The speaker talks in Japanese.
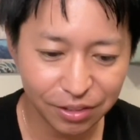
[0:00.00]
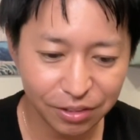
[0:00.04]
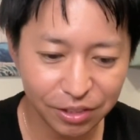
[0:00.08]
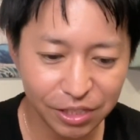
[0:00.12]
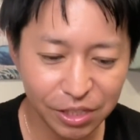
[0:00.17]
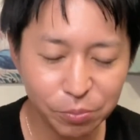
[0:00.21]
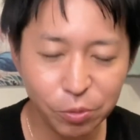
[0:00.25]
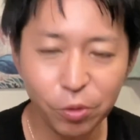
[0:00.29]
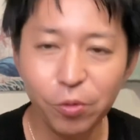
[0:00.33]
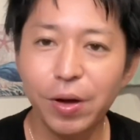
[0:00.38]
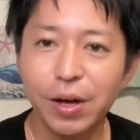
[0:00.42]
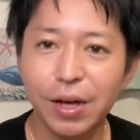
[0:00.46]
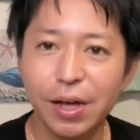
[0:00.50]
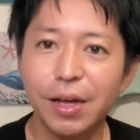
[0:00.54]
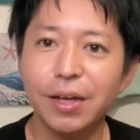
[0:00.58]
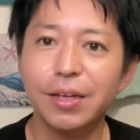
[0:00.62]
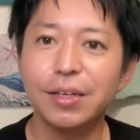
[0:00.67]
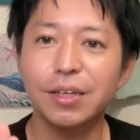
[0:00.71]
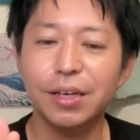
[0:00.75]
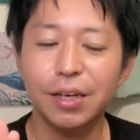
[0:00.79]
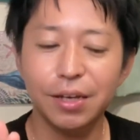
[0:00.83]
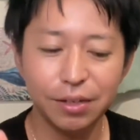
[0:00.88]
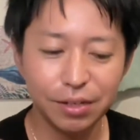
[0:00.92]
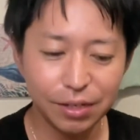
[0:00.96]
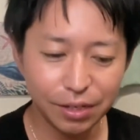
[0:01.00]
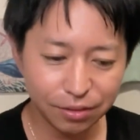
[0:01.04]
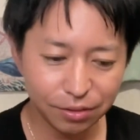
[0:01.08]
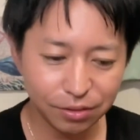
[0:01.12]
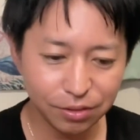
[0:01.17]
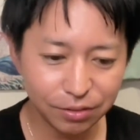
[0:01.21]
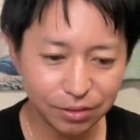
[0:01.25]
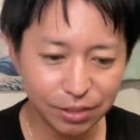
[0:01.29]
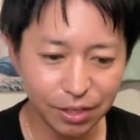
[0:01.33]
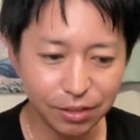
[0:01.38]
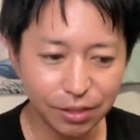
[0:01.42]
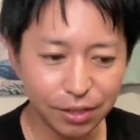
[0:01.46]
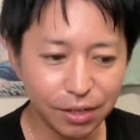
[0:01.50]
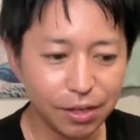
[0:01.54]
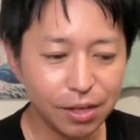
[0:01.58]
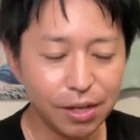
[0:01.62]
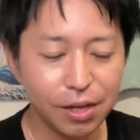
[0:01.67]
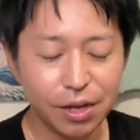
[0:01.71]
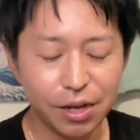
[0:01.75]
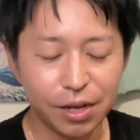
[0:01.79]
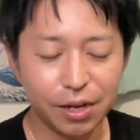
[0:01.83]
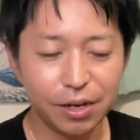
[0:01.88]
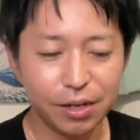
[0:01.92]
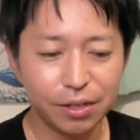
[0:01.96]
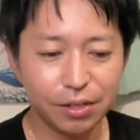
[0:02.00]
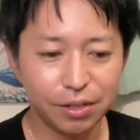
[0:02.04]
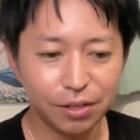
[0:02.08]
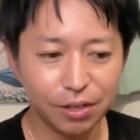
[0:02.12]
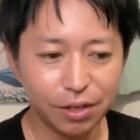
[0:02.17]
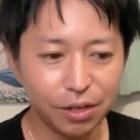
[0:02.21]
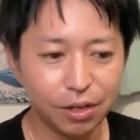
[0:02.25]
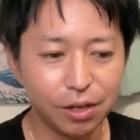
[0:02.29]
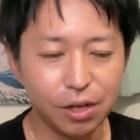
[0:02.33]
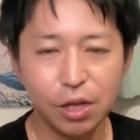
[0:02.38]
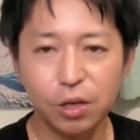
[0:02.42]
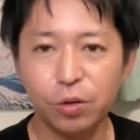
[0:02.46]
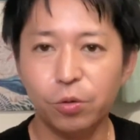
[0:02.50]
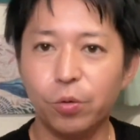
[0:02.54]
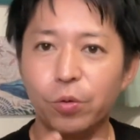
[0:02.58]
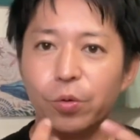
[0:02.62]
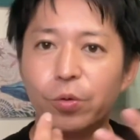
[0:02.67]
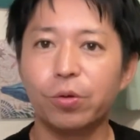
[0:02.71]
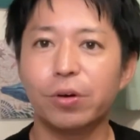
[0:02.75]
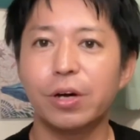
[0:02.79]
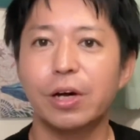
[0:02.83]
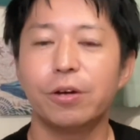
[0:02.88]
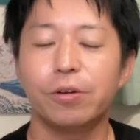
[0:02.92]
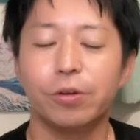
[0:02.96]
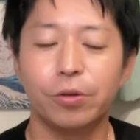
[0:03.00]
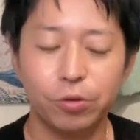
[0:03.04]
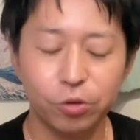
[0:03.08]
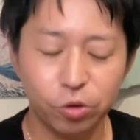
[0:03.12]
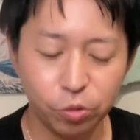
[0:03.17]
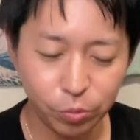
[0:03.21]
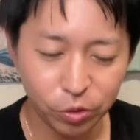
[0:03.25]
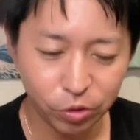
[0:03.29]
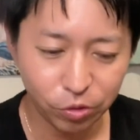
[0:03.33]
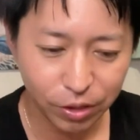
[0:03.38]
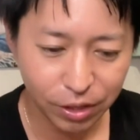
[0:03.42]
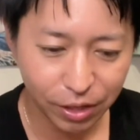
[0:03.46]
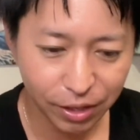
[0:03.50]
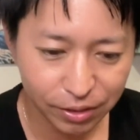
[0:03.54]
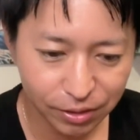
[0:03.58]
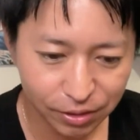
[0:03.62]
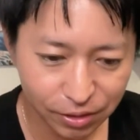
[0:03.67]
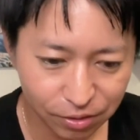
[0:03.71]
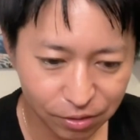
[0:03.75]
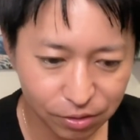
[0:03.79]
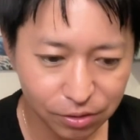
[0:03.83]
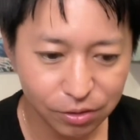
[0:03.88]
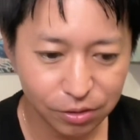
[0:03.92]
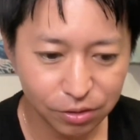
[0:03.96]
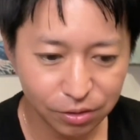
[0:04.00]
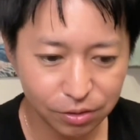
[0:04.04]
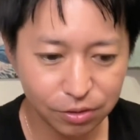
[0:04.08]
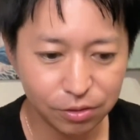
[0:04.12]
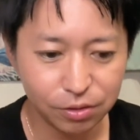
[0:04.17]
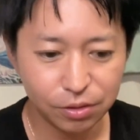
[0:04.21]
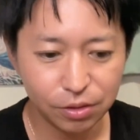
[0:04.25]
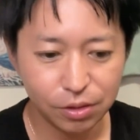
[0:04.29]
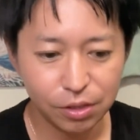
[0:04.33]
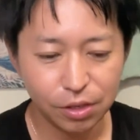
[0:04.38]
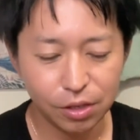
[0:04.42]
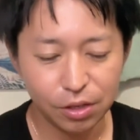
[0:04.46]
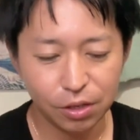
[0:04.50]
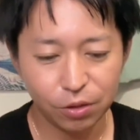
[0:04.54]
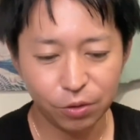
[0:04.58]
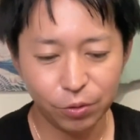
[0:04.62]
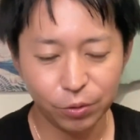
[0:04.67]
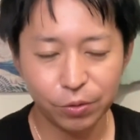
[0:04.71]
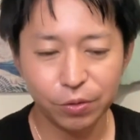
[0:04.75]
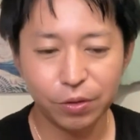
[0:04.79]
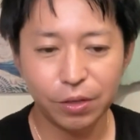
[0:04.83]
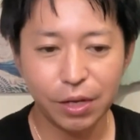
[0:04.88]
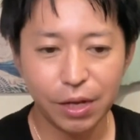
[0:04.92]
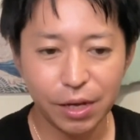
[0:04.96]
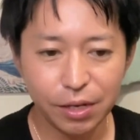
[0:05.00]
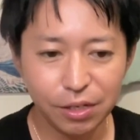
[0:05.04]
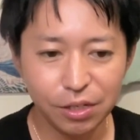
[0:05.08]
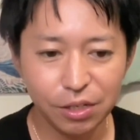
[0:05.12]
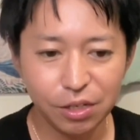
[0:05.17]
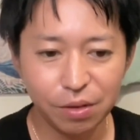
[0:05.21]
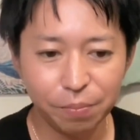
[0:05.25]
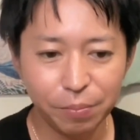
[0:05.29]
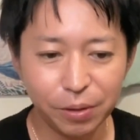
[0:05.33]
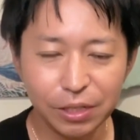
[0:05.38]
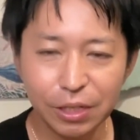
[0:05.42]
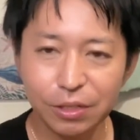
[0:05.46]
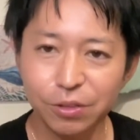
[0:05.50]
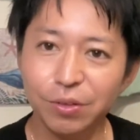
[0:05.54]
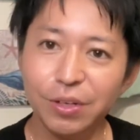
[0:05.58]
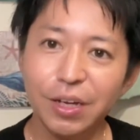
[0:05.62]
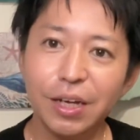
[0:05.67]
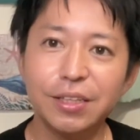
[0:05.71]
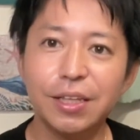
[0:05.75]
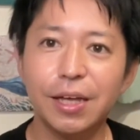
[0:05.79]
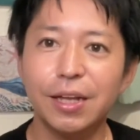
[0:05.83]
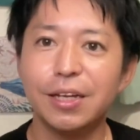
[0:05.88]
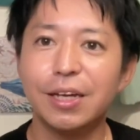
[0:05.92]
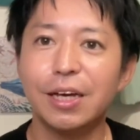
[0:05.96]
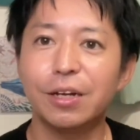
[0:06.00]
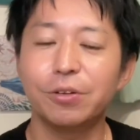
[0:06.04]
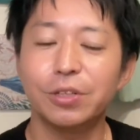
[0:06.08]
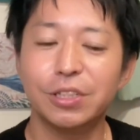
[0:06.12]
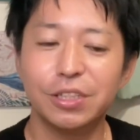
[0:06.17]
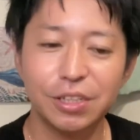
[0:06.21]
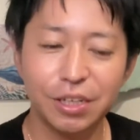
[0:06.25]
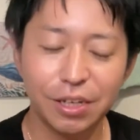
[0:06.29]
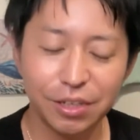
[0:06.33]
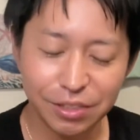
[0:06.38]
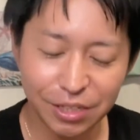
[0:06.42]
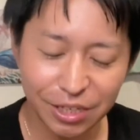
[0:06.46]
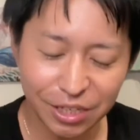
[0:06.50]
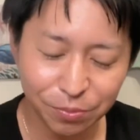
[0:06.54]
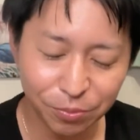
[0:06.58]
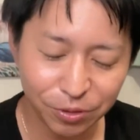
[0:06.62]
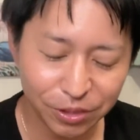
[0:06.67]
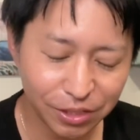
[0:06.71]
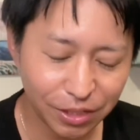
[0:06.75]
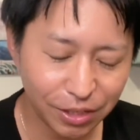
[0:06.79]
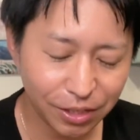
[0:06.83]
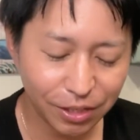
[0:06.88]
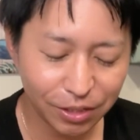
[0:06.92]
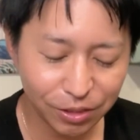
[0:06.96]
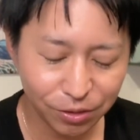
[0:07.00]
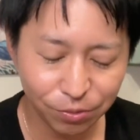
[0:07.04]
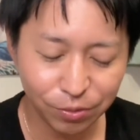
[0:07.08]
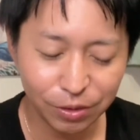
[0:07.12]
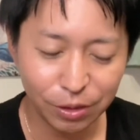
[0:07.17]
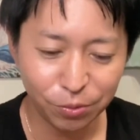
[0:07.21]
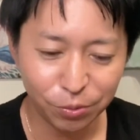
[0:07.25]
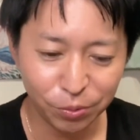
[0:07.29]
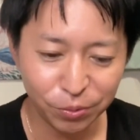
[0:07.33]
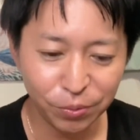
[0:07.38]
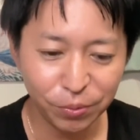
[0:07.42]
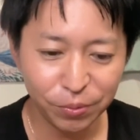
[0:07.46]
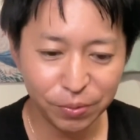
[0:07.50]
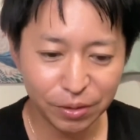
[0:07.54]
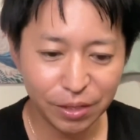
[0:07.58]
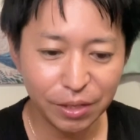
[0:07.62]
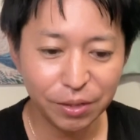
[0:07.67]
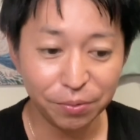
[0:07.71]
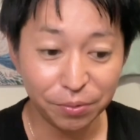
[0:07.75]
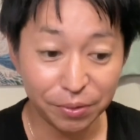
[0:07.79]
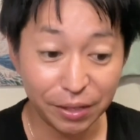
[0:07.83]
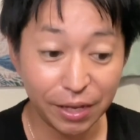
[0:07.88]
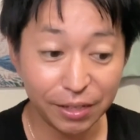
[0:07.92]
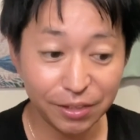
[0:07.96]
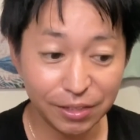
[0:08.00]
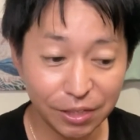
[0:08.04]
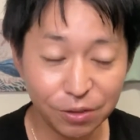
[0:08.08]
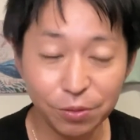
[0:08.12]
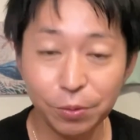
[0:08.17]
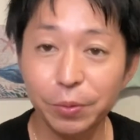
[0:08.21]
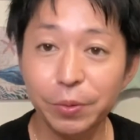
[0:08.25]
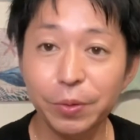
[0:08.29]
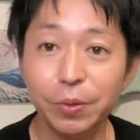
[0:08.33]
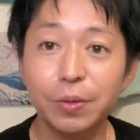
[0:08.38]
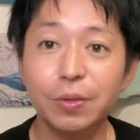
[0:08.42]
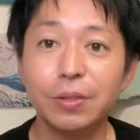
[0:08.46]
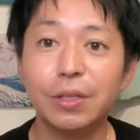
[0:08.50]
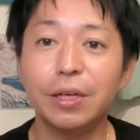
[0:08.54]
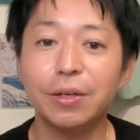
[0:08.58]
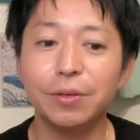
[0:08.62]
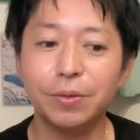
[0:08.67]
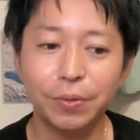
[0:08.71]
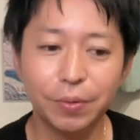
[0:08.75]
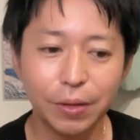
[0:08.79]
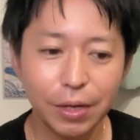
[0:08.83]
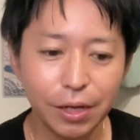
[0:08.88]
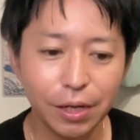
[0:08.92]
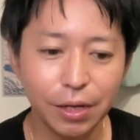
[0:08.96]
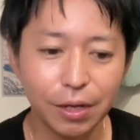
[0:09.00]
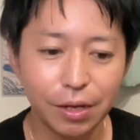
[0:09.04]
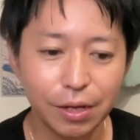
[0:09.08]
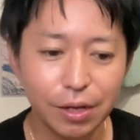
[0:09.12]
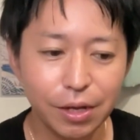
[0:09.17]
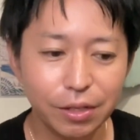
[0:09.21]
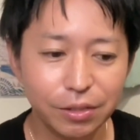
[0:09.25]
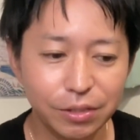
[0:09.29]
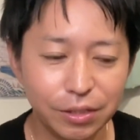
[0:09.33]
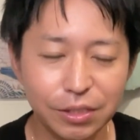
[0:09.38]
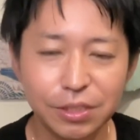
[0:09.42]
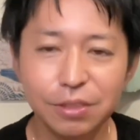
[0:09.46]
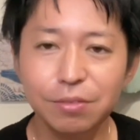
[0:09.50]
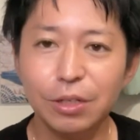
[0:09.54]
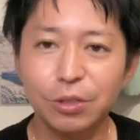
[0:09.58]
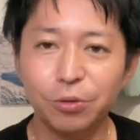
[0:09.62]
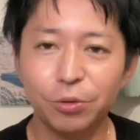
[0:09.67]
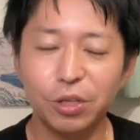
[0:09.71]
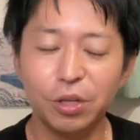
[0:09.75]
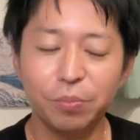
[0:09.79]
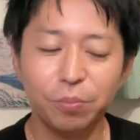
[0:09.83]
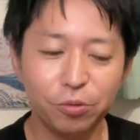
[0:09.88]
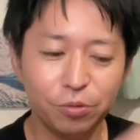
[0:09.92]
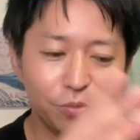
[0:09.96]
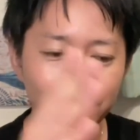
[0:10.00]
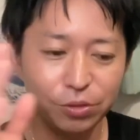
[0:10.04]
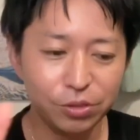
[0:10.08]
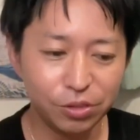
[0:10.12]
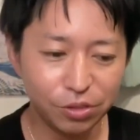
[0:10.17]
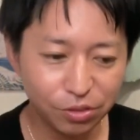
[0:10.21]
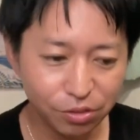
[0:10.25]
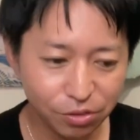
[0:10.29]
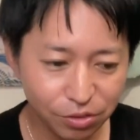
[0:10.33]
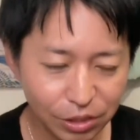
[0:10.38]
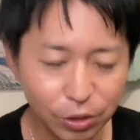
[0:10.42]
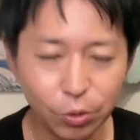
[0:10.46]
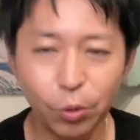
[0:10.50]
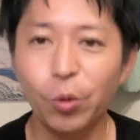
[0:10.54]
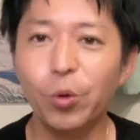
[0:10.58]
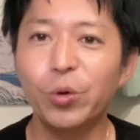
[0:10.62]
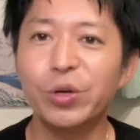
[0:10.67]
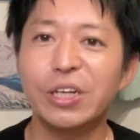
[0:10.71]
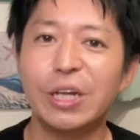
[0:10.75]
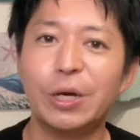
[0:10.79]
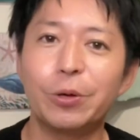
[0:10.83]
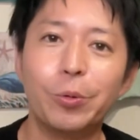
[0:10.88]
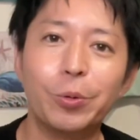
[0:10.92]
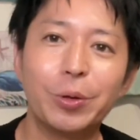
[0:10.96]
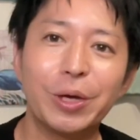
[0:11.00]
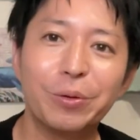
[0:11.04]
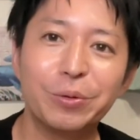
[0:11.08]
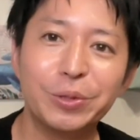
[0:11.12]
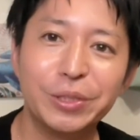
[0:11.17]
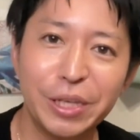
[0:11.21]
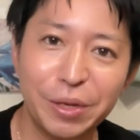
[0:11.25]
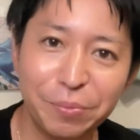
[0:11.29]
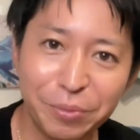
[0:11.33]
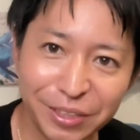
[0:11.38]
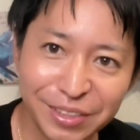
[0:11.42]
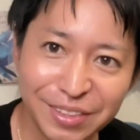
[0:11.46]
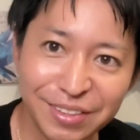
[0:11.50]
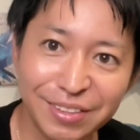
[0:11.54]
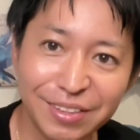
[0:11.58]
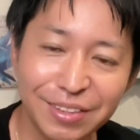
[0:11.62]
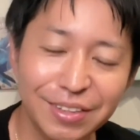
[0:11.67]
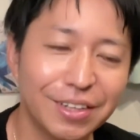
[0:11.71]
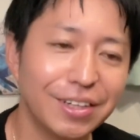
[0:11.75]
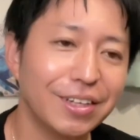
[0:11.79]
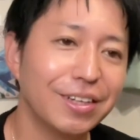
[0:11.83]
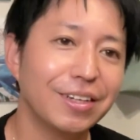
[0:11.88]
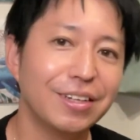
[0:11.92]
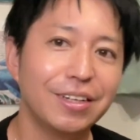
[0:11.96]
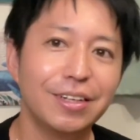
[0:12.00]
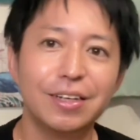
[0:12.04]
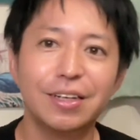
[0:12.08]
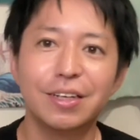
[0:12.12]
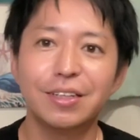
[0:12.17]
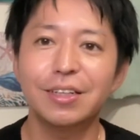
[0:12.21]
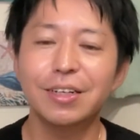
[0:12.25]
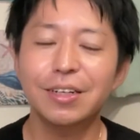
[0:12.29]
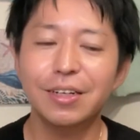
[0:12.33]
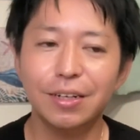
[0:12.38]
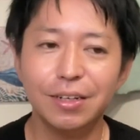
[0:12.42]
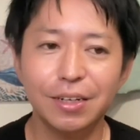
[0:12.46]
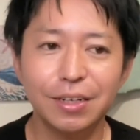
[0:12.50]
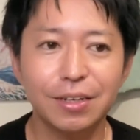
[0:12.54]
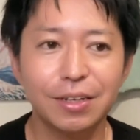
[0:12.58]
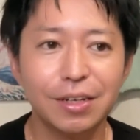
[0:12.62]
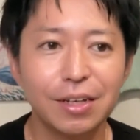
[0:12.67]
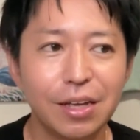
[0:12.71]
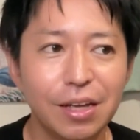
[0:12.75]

規模は関係なくただあなたが心から喜びを感じる、うん、ことであり、またそれが誰かの幸せにもつながるようなことっていうのをやっていくことっていうのが、実はとても宇宙に大きな貢献をしています。はい、だから、